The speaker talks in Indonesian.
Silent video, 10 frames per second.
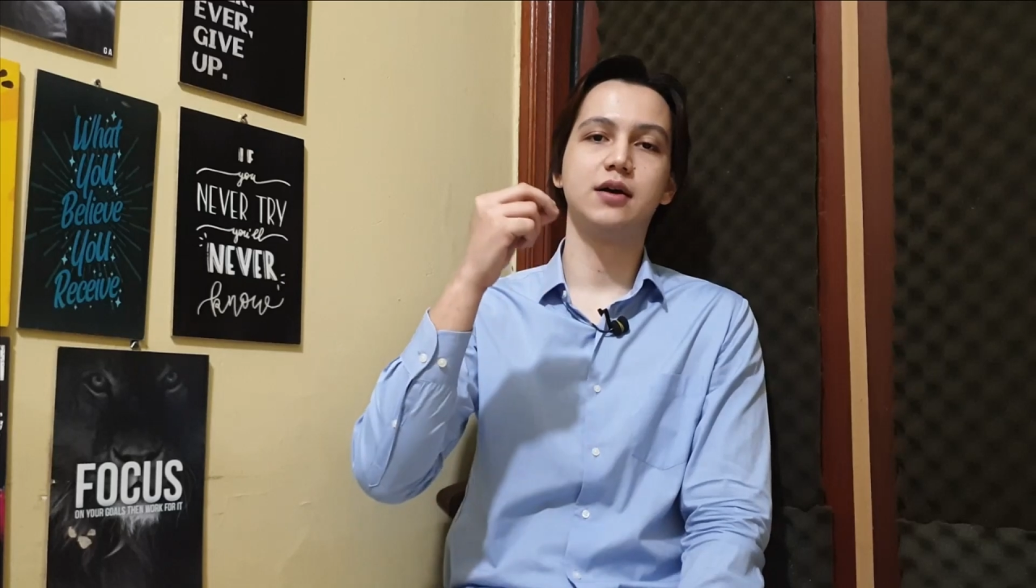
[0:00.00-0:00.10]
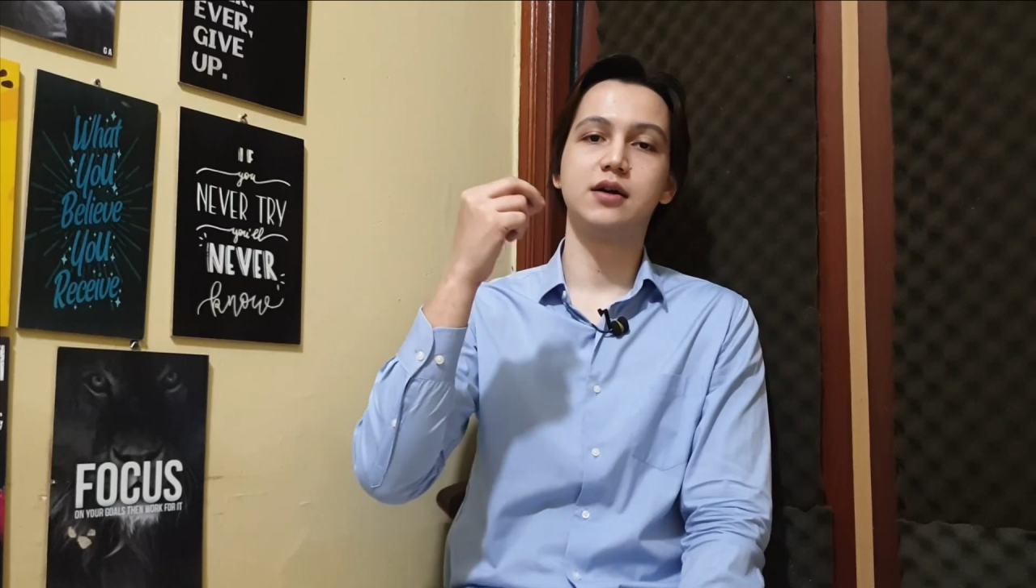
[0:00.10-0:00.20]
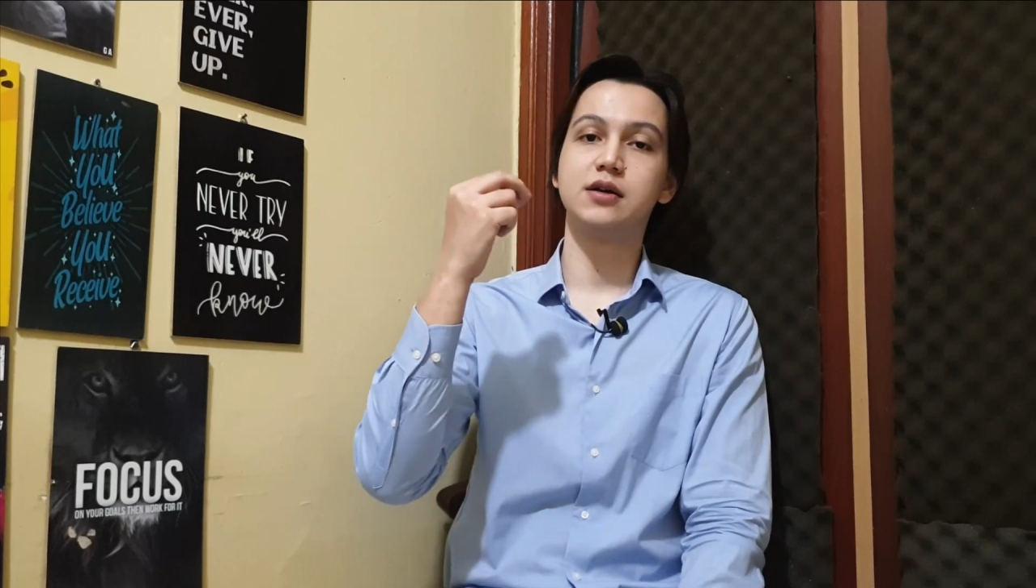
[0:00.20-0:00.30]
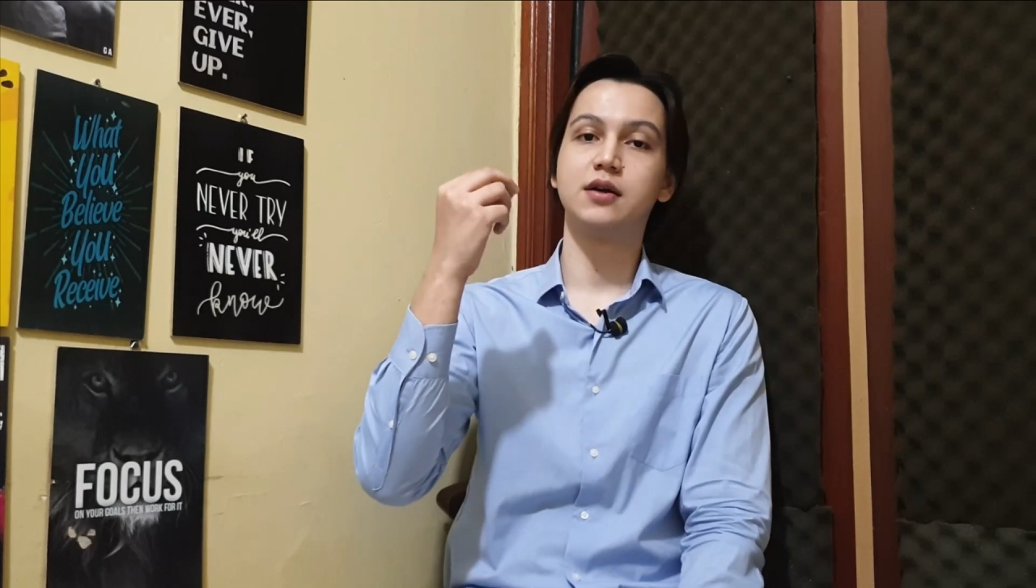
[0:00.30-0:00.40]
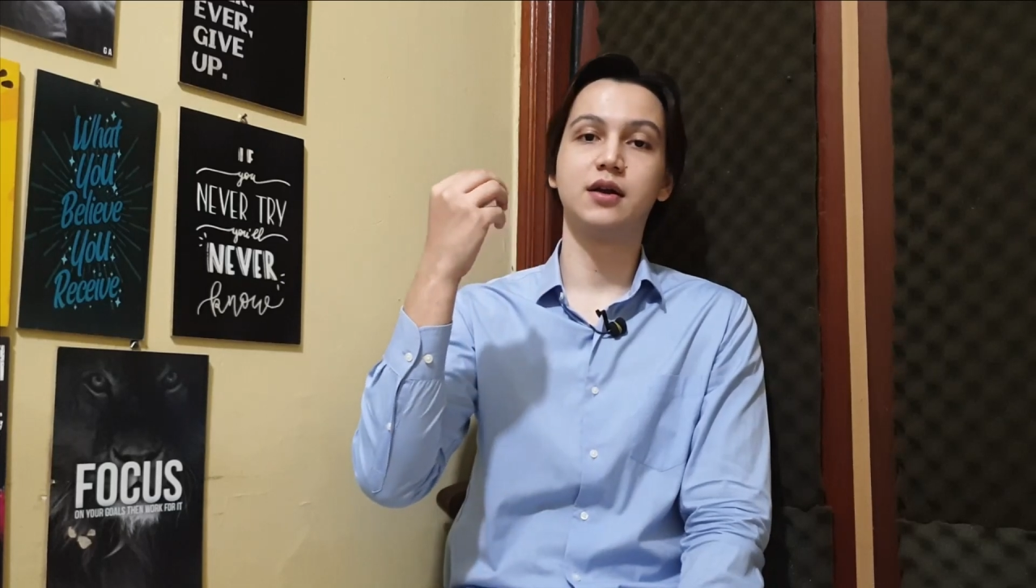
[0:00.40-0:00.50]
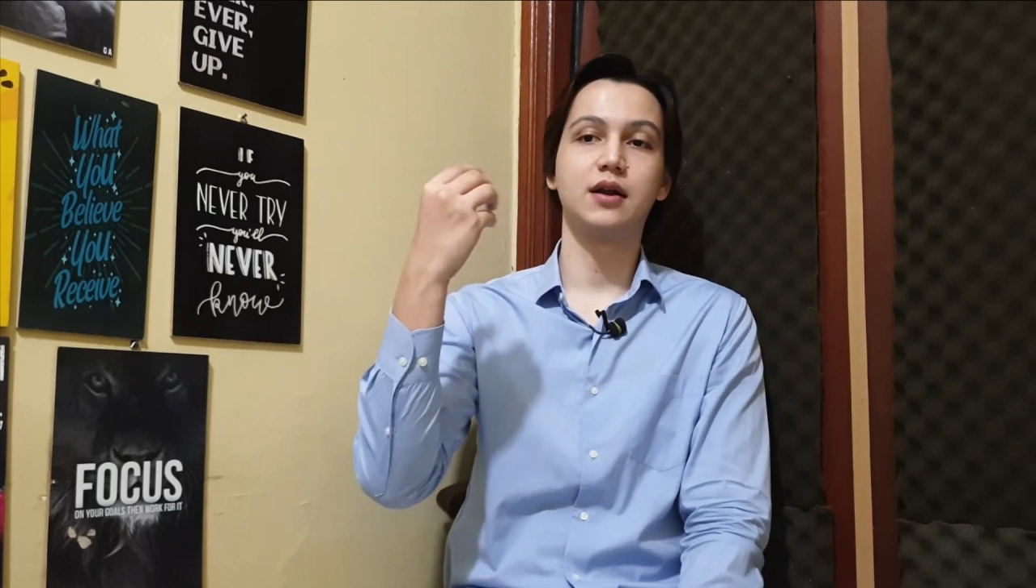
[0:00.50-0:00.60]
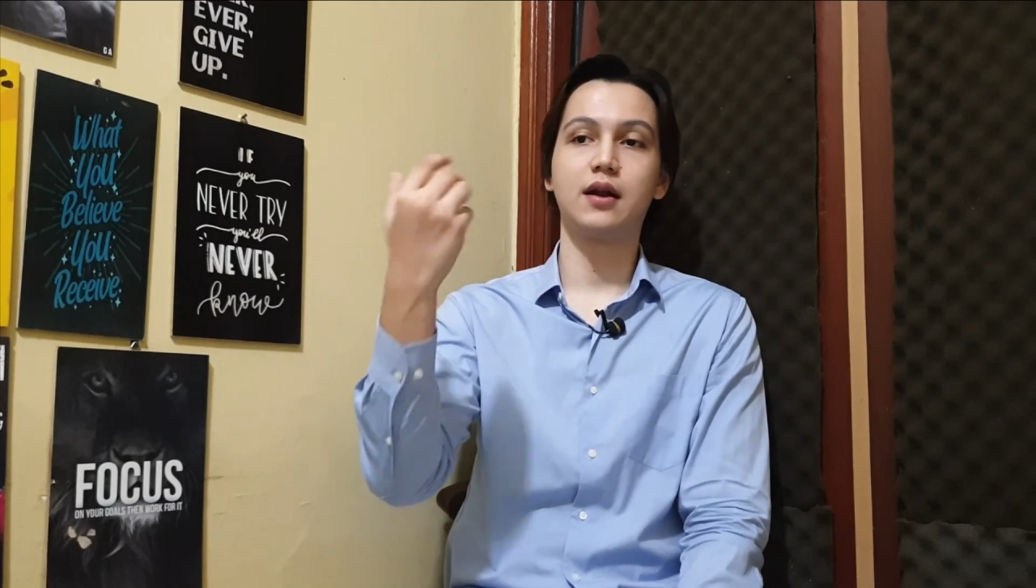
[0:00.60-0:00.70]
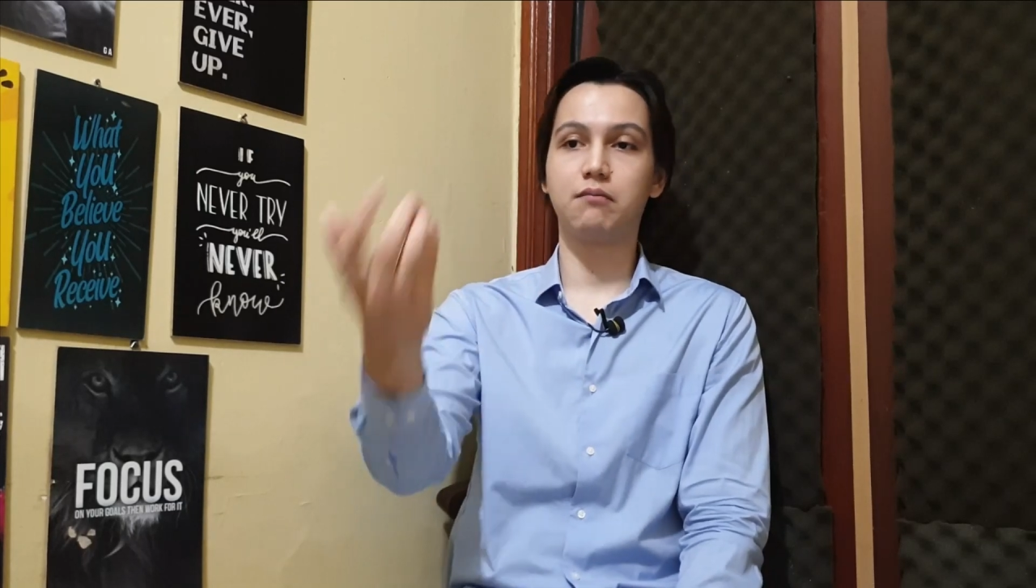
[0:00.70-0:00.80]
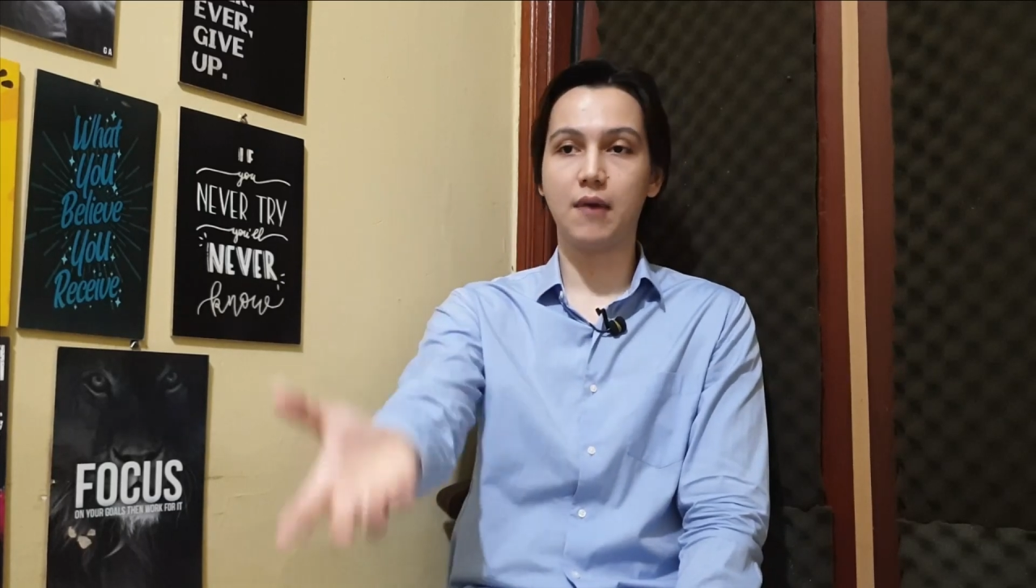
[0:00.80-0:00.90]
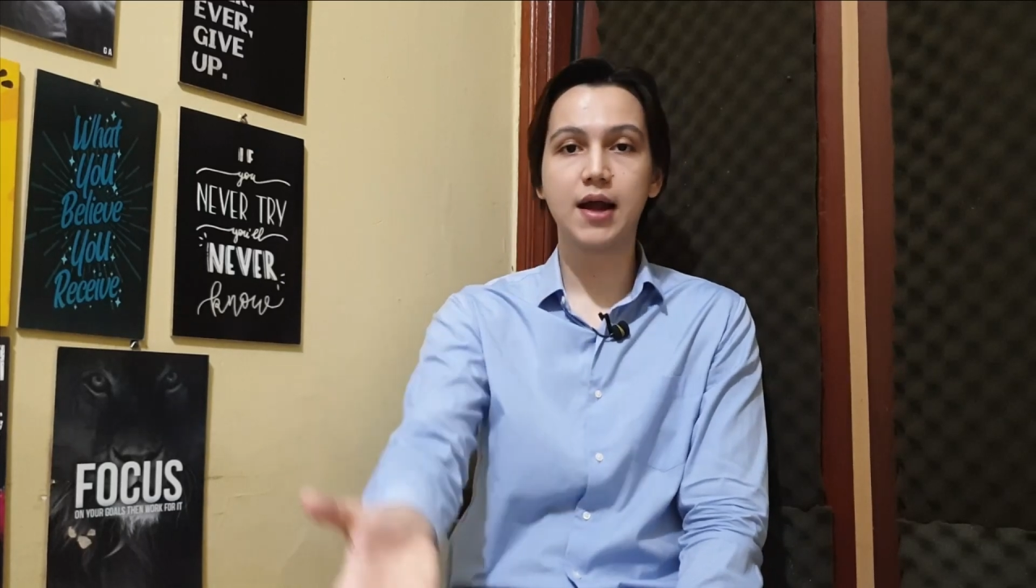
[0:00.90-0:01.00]
uh,
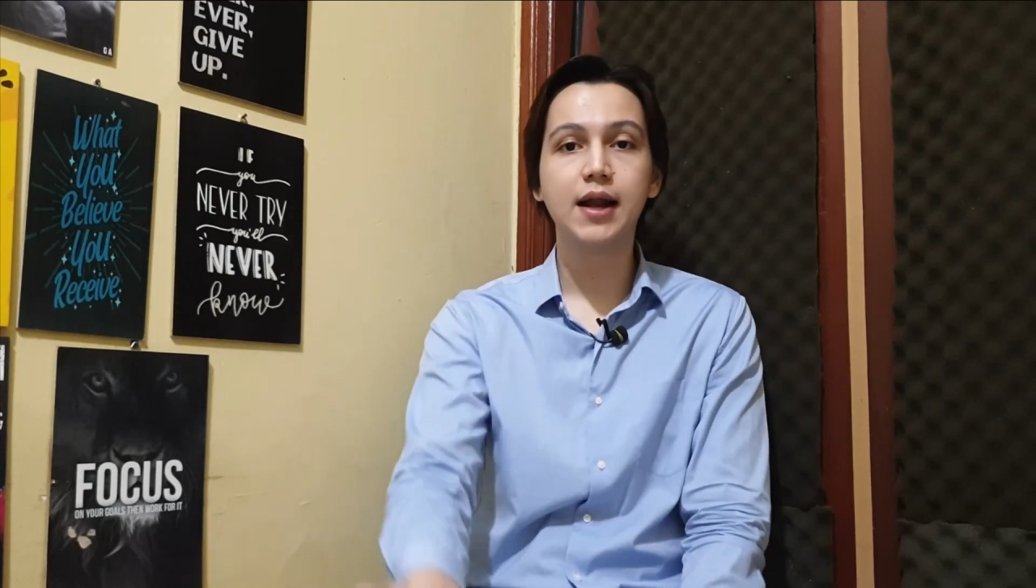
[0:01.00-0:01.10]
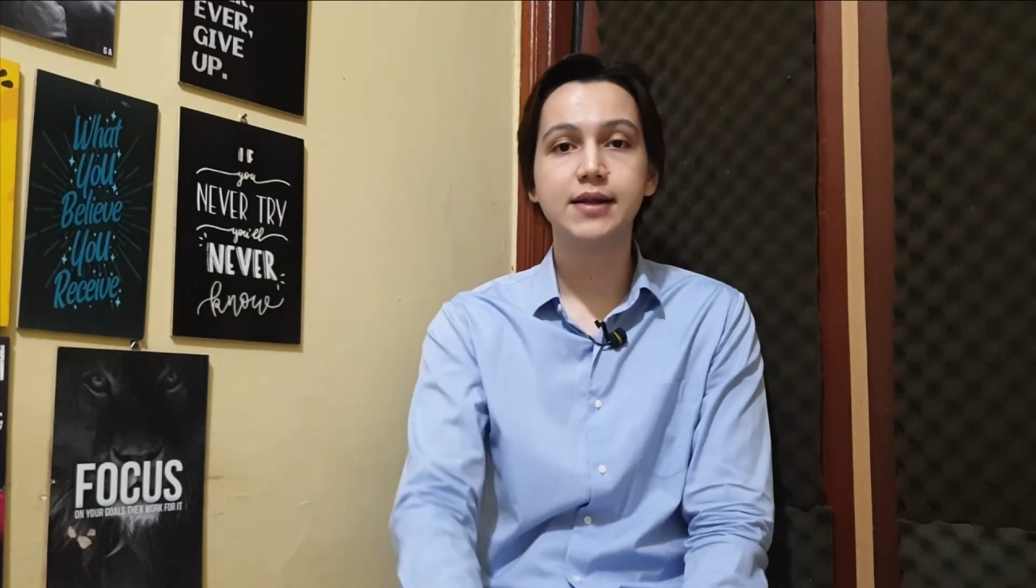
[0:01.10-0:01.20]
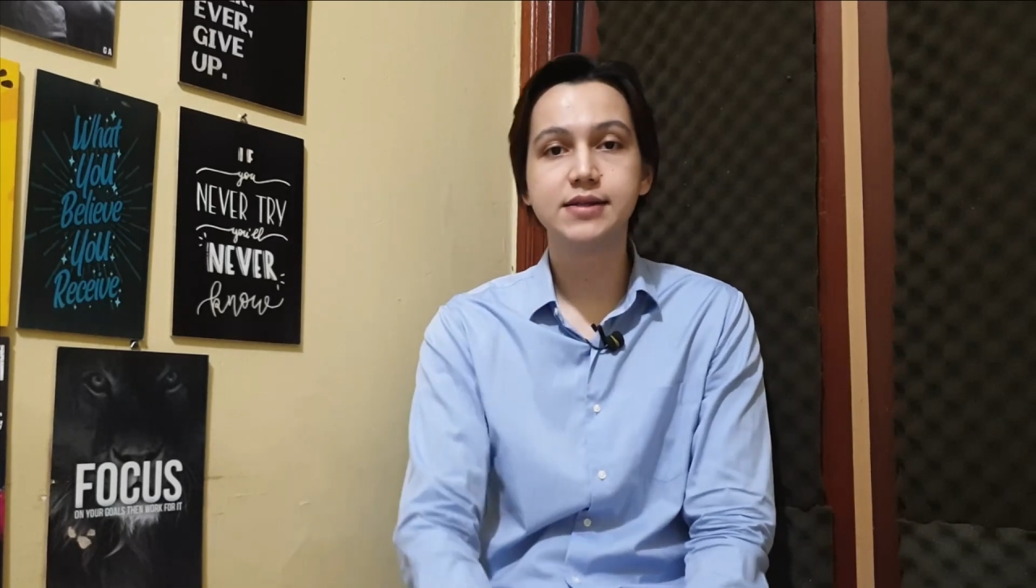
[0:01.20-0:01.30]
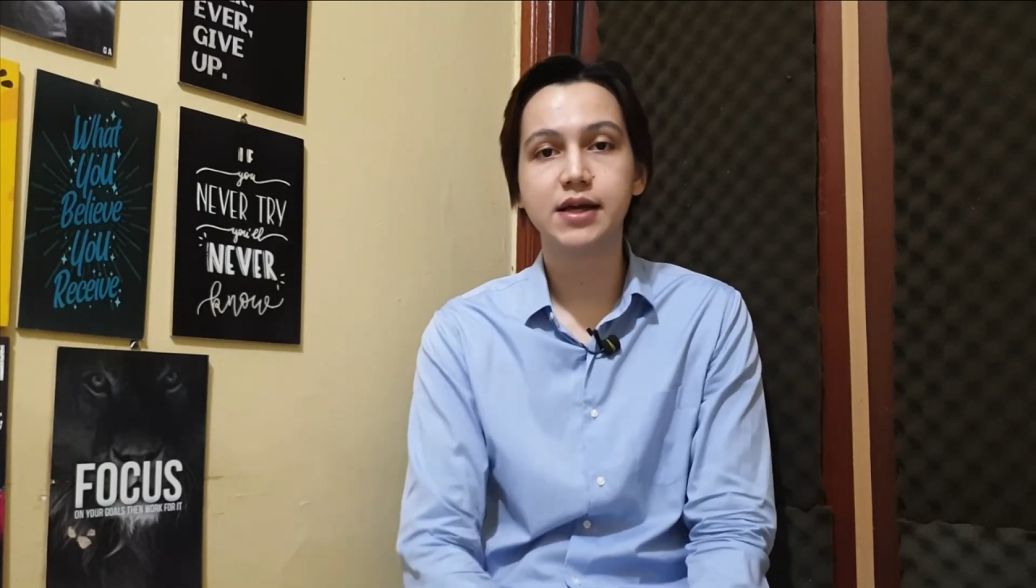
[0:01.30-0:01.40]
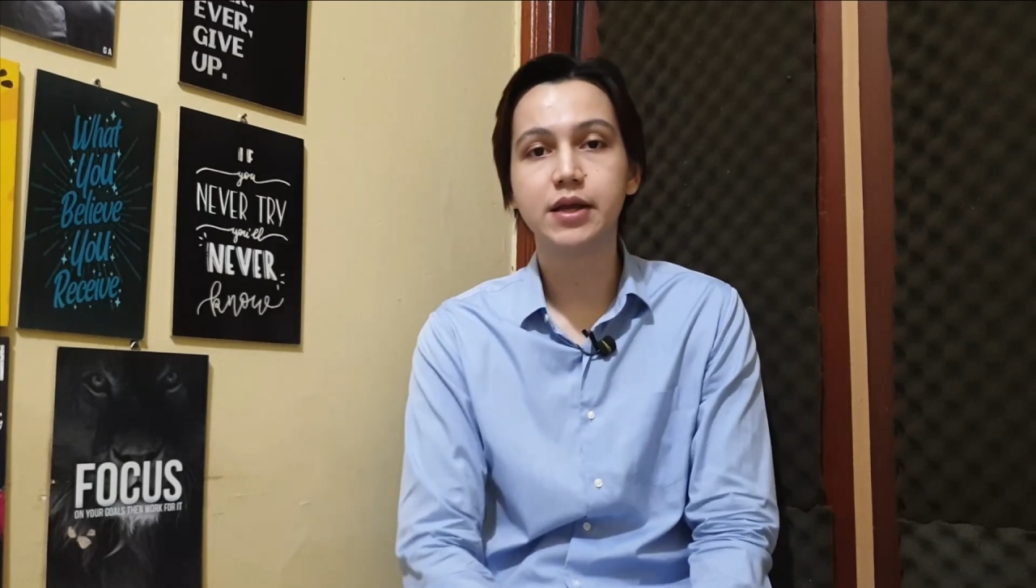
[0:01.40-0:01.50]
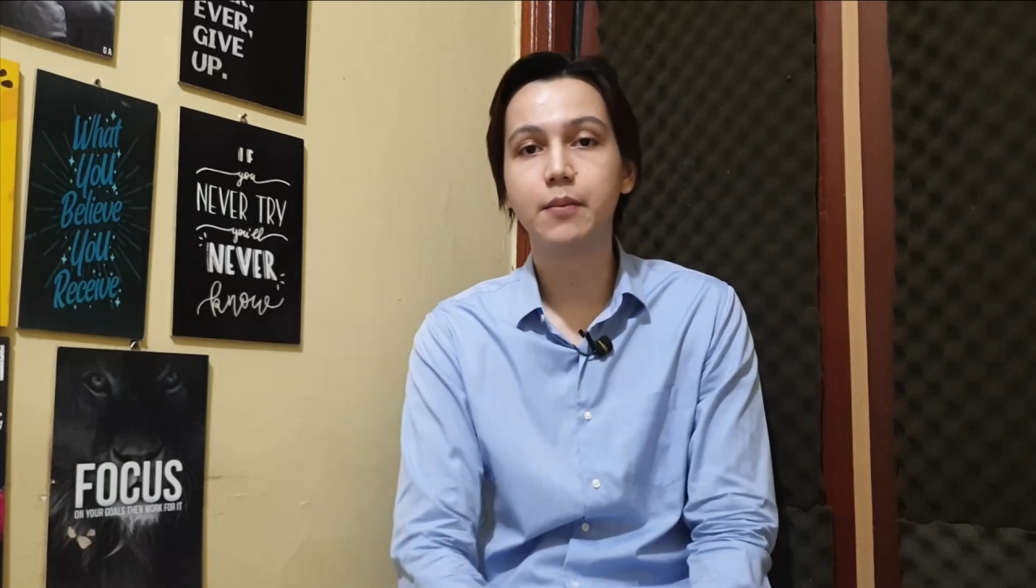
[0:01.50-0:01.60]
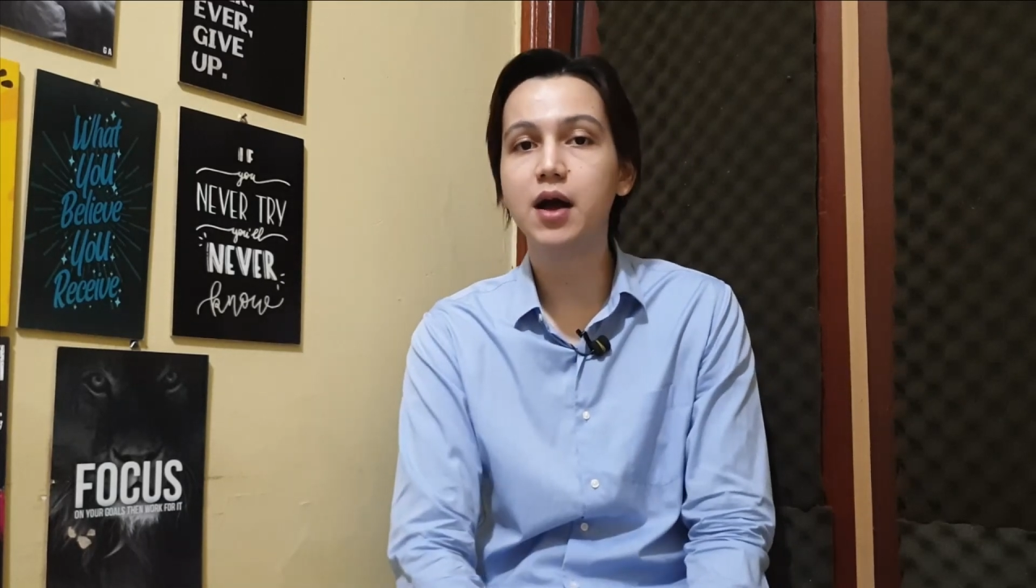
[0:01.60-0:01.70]
analisanya